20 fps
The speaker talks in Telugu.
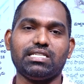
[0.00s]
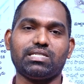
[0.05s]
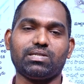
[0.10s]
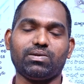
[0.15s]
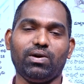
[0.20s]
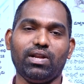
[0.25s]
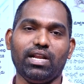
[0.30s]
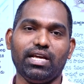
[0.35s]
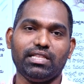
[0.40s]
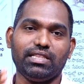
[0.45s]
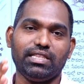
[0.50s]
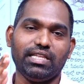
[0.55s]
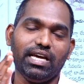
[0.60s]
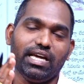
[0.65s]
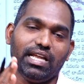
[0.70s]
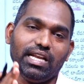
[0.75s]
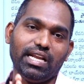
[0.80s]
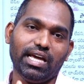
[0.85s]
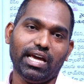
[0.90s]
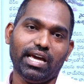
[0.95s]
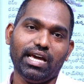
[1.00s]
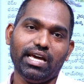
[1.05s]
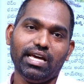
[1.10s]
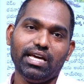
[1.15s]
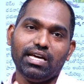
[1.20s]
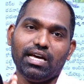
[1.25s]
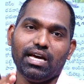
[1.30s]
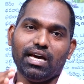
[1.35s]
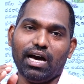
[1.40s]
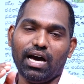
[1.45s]
చేసుకొని దీన్ని
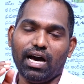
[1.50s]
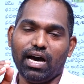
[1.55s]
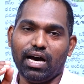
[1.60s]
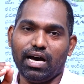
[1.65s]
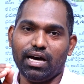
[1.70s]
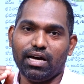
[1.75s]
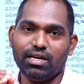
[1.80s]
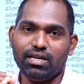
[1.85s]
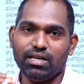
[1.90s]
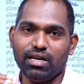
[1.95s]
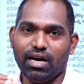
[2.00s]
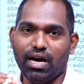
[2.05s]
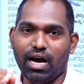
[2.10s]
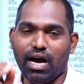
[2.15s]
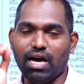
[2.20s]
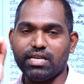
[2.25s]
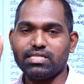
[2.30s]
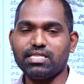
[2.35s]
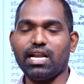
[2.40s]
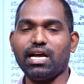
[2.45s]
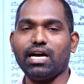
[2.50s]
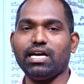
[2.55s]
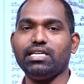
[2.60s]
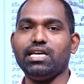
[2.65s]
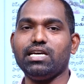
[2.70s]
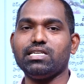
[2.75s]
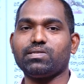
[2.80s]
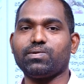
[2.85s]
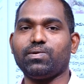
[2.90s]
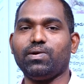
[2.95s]
ఆసరగా
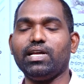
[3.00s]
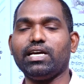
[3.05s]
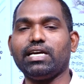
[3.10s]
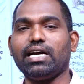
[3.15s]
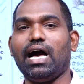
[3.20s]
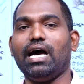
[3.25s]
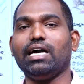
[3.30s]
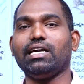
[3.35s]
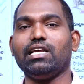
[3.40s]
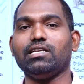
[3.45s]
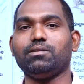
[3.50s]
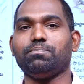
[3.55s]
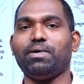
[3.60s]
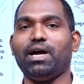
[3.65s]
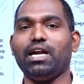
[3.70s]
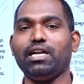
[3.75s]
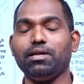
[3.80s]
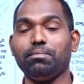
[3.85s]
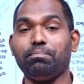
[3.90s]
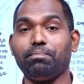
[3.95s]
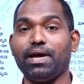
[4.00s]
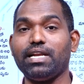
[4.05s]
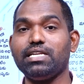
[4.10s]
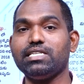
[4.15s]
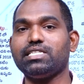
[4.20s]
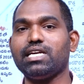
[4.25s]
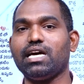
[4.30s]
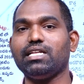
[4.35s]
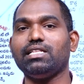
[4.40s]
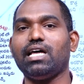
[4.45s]
చేసుకొని కాంగ్రెస్ పార్టీ
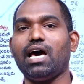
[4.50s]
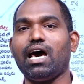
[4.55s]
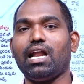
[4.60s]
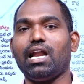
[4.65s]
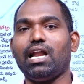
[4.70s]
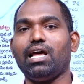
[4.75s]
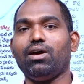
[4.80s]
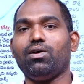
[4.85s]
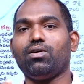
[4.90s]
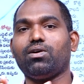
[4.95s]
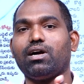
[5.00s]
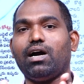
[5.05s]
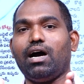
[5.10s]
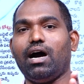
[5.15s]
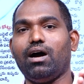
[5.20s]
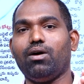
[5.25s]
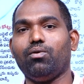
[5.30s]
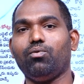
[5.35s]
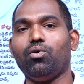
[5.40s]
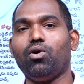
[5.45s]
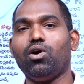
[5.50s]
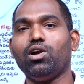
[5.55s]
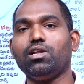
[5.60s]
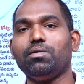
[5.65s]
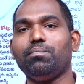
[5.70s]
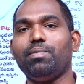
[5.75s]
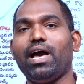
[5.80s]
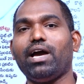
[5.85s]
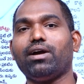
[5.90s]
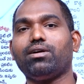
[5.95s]
పెన్షన్దారుల యొక్క ఓటు
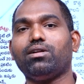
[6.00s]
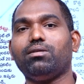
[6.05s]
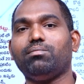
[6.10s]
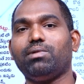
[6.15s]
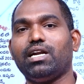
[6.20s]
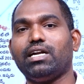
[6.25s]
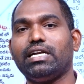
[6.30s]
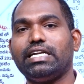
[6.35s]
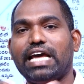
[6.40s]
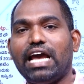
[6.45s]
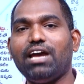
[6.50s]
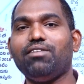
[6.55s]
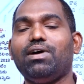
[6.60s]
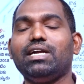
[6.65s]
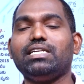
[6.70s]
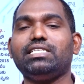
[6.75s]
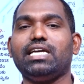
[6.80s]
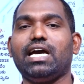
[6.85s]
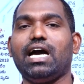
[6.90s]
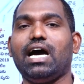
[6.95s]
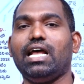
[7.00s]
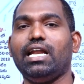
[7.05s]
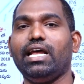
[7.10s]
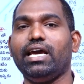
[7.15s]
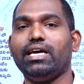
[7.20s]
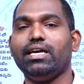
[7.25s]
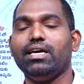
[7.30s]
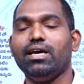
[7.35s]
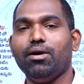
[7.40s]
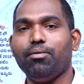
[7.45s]
బ్యాంకును మనం డైవర్ట్
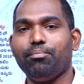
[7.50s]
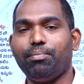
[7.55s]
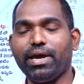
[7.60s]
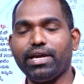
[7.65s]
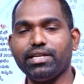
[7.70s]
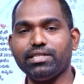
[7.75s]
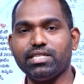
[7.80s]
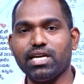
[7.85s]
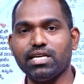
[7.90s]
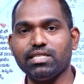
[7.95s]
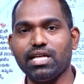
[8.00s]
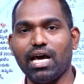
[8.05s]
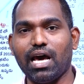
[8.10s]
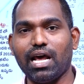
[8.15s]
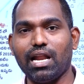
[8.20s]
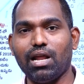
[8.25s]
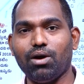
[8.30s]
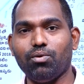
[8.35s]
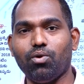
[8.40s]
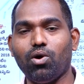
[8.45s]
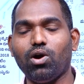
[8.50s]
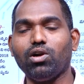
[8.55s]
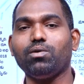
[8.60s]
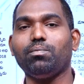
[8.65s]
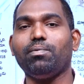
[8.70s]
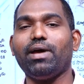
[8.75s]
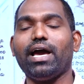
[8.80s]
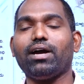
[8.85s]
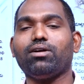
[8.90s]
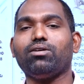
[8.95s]
చేయాలి పెన్షన్దారుల ఓటు
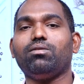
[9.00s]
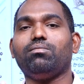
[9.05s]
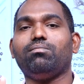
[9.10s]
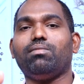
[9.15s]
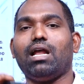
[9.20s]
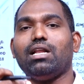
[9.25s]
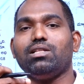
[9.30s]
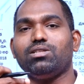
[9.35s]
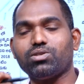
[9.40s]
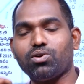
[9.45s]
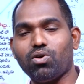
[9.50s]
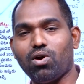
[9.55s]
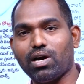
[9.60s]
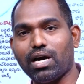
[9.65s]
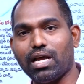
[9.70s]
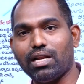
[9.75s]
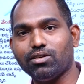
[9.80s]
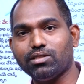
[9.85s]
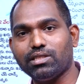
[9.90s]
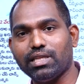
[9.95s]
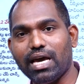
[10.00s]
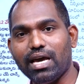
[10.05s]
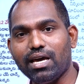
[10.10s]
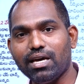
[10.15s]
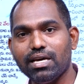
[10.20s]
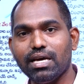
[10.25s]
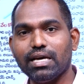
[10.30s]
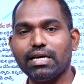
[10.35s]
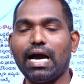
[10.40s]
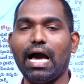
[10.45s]
బ్యాంకును మలుచుకోగలిగితే
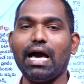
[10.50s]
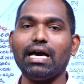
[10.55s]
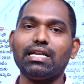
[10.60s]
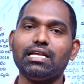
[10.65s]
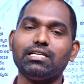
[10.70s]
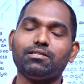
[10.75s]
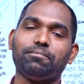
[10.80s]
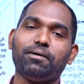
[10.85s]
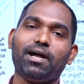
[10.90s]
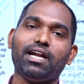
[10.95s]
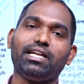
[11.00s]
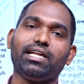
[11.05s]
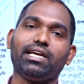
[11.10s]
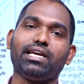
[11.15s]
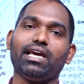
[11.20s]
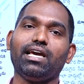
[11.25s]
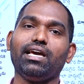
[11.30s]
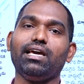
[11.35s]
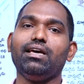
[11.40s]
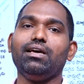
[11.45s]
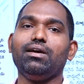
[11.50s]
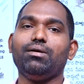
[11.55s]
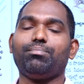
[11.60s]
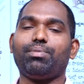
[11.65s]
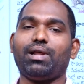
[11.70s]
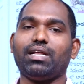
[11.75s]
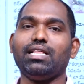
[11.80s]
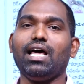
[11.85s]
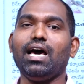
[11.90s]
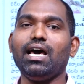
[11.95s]
కాంగ్రెస్ పార్టీకి
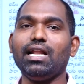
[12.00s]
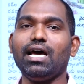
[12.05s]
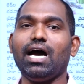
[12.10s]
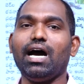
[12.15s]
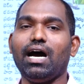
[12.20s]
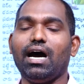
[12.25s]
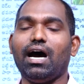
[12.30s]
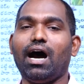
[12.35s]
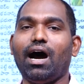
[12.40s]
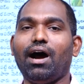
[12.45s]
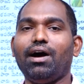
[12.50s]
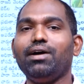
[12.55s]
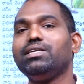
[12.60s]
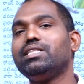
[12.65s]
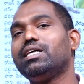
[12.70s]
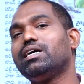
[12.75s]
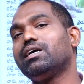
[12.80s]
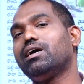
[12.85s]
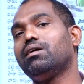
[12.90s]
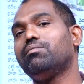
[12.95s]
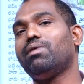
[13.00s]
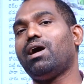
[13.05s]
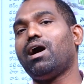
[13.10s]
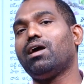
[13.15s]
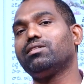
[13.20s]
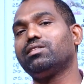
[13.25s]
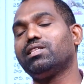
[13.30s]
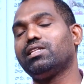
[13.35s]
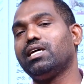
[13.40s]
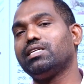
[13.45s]
ప్రధాన ఆయుధంగా
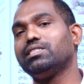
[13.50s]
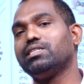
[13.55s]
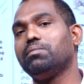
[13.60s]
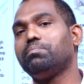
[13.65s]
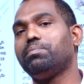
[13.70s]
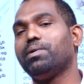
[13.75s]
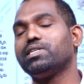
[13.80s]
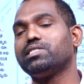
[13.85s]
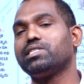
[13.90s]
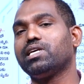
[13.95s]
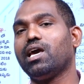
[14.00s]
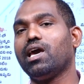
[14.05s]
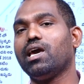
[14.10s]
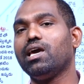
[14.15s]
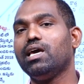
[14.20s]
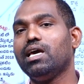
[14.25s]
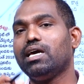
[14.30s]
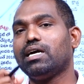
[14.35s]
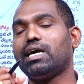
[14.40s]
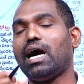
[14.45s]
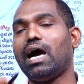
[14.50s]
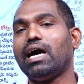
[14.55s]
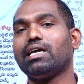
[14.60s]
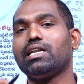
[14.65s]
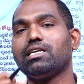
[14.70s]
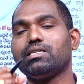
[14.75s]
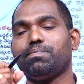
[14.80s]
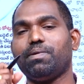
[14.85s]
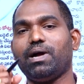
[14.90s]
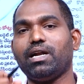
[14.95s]
మారుతుందని చెప్పేసి
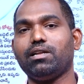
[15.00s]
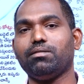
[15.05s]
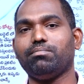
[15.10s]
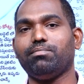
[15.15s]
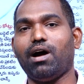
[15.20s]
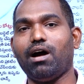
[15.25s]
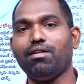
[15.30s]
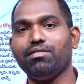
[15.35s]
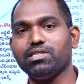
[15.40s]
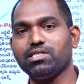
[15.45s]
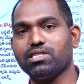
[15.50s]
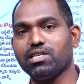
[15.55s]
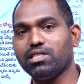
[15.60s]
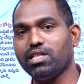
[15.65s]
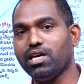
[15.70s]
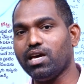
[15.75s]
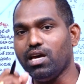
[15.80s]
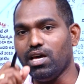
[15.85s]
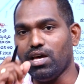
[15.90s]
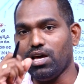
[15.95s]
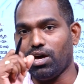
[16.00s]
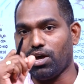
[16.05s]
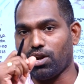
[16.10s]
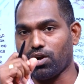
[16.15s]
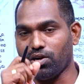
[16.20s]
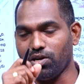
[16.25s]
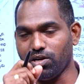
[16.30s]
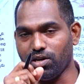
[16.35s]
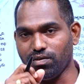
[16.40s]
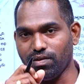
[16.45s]
కాంగ్రెస్ పార్టీ భావించింది
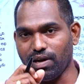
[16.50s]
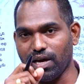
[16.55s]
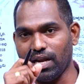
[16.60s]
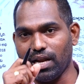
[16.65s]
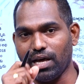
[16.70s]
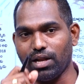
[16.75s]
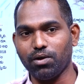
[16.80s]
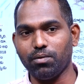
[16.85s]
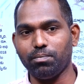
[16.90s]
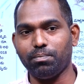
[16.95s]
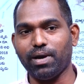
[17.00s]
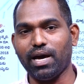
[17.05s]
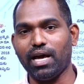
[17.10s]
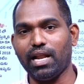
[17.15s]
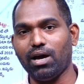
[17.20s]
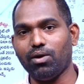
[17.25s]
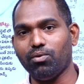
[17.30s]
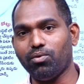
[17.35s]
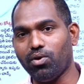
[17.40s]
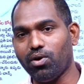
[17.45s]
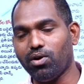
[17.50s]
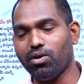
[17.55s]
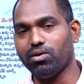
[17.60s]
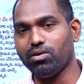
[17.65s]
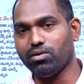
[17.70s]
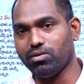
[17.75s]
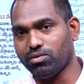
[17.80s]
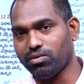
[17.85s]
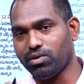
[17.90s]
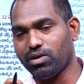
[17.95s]
రెండు వేల రూపాయల
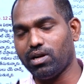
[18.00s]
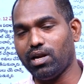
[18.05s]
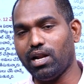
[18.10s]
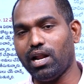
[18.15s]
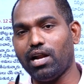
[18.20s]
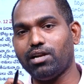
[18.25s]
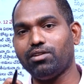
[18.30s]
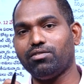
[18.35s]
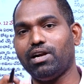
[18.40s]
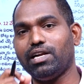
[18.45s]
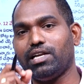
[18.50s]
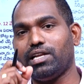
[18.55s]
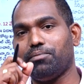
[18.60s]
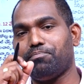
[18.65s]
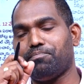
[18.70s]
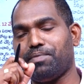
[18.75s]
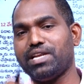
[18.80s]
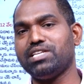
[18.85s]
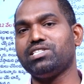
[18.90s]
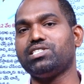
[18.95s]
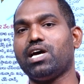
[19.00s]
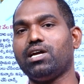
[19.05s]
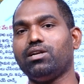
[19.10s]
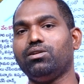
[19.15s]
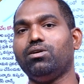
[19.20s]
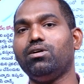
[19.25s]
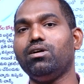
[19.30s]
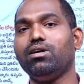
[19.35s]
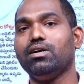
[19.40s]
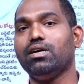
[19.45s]
ఉన్నటువంటి
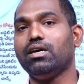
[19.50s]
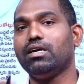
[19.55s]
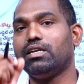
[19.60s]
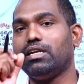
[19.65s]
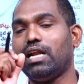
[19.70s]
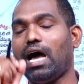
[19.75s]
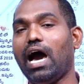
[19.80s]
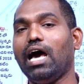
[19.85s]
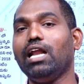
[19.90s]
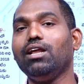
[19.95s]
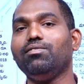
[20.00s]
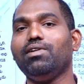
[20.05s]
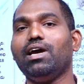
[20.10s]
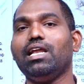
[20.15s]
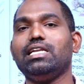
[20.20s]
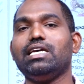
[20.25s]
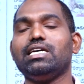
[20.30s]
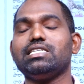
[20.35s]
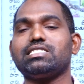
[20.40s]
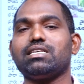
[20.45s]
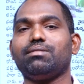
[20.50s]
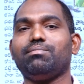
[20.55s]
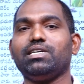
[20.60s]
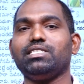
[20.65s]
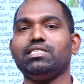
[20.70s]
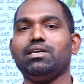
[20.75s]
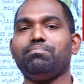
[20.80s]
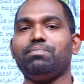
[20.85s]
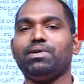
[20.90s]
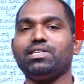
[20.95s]
పెన్షన్ను నాలుగు వేలు
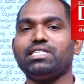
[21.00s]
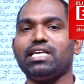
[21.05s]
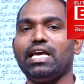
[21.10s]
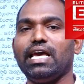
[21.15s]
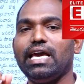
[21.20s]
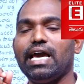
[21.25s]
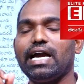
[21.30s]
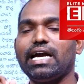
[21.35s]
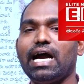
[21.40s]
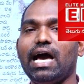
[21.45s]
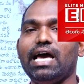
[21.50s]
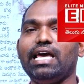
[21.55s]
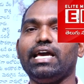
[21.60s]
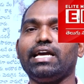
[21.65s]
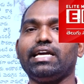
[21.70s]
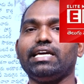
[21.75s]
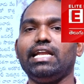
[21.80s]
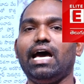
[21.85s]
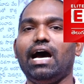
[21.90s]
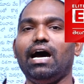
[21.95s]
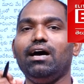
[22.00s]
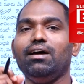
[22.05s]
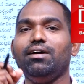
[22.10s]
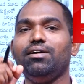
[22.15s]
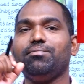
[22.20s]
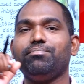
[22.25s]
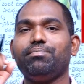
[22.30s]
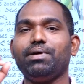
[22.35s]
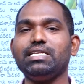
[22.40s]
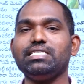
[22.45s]
చేస్తామని చెప్పేసి ఏకాఏకిన
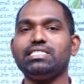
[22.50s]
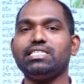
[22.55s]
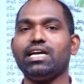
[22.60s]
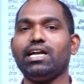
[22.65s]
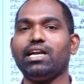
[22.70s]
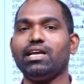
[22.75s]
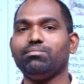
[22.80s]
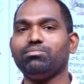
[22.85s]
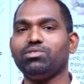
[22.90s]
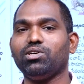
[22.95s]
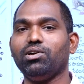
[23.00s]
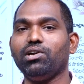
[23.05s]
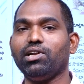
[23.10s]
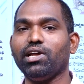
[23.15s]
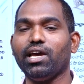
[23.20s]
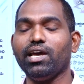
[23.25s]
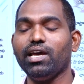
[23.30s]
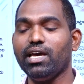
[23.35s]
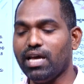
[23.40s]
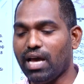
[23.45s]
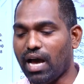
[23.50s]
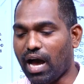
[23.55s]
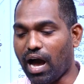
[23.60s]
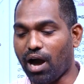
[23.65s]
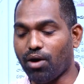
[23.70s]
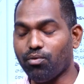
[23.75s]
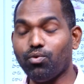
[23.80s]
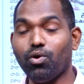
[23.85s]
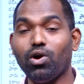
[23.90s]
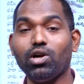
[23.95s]
పెంచేయడంతో ఆ
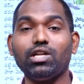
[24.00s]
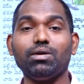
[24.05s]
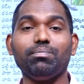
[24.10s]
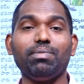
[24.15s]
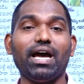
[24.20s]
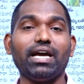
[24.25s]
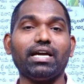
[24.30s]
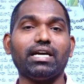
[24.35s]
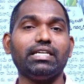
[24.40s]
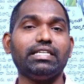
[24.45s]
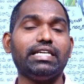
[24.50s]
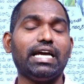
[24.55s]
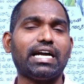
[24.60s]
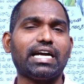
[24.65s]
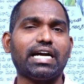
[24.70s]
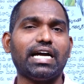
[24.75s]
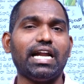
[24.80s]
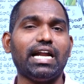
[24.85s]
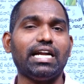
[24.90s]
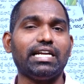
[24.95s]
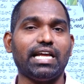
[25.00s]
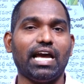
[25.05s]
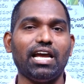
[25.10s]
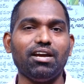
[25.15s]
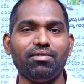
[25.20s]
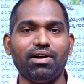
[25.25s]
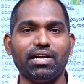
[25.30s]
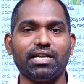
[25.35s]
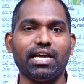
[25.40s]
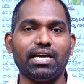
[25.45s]
ఓటు బ్యాంక్ ఎక్కడ
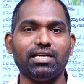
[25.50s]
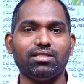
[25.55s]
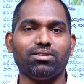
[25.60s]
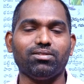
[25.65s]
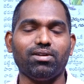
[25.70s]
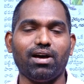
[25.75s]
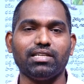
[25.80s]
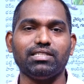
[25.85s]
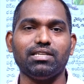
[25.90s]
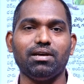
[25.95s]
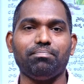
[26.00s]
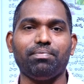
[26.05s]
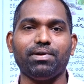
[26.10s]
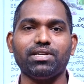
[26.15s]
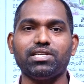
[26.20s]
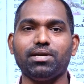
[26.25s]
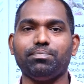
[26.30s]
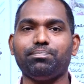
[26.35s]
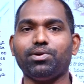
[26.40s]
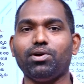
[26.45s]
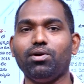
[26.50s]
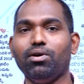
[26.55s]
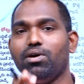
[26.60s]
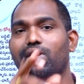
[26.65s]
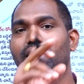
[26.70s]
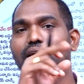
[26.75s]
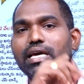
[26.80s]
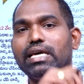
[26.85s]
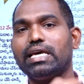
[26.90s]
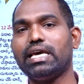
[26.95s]
డైవర్ట్ అవుతుందో అని చెప్పేసి ఇప్పుడు
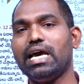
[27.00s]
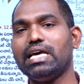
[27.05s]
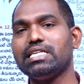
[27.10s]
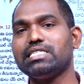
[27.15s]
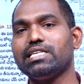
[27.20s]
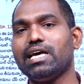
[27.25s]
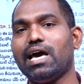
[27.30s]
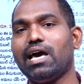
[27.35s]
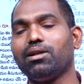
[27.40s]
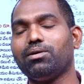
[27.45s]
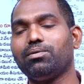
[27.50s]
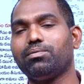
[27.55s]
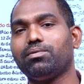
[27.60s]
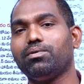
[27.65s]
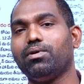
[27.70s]
కేసీఆర్